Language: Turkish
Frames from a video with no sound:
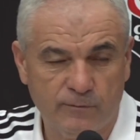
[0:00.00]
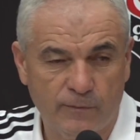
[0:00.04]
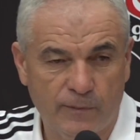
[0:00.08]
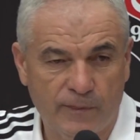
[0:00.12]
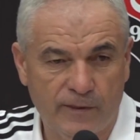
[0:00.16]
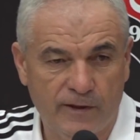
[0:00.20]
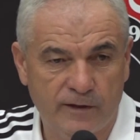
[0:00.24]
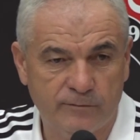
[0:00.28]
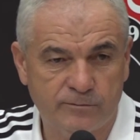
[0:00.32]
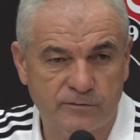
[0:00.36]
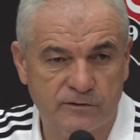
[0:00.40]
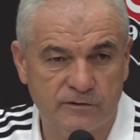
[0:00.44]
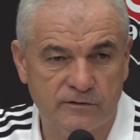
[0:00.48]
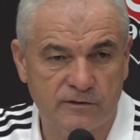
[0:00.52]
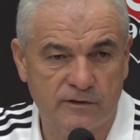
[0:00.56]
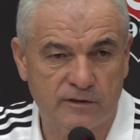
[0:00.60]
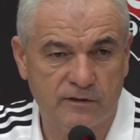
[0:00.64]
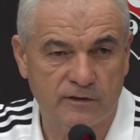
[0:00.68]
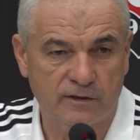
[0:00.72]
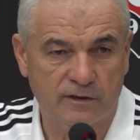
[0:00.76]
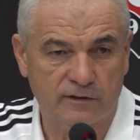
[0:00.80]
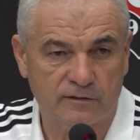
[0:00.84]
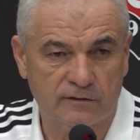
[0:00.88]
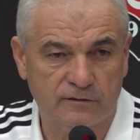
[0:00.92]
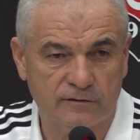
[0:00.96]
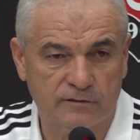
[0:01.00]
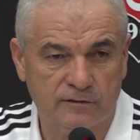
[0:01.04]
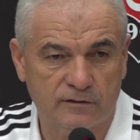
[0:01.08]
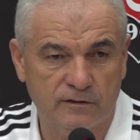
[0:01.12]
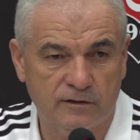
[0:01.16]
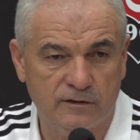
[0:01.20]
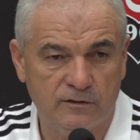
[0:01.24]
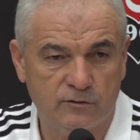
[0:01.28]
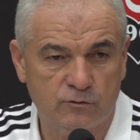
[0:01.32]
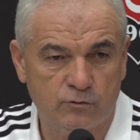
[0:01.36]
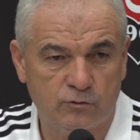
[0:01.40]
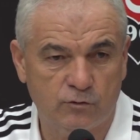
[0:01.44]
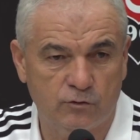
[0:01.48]
hepsinde rahatlıkla
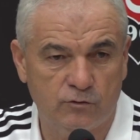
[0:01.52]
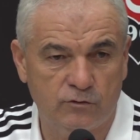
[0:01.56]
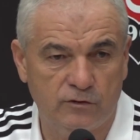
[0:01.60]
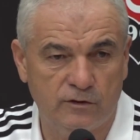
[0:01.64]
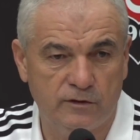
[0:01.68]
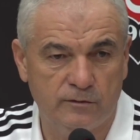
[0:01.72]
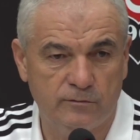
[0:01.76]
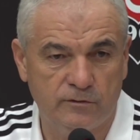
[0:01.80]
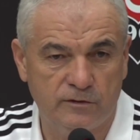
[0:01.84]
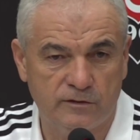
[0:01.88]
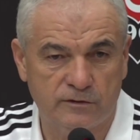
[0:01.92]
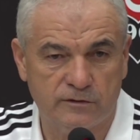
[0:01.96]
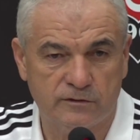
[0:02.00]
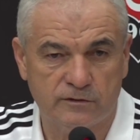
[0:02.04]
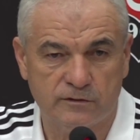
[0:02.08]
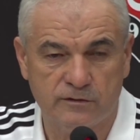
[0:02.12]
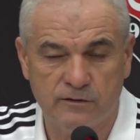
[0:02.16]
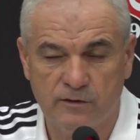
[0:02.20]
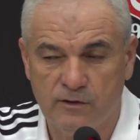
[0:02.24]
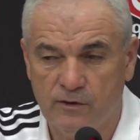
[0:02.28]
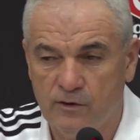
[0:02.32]
söyleyebiliriz.